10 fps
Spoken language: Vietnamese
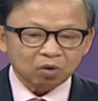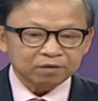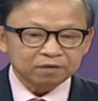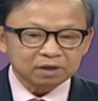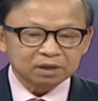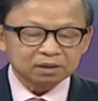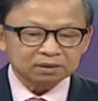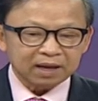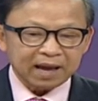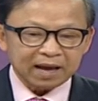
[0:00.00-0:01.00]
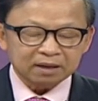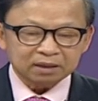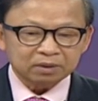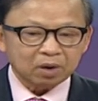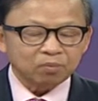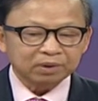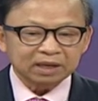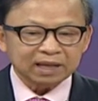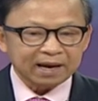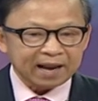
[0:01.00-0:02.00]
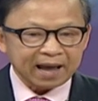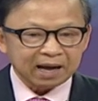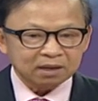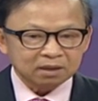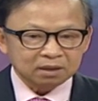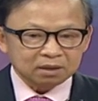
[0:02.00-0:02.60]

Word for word: đối phương chẳng hạn trong một cái tai nạn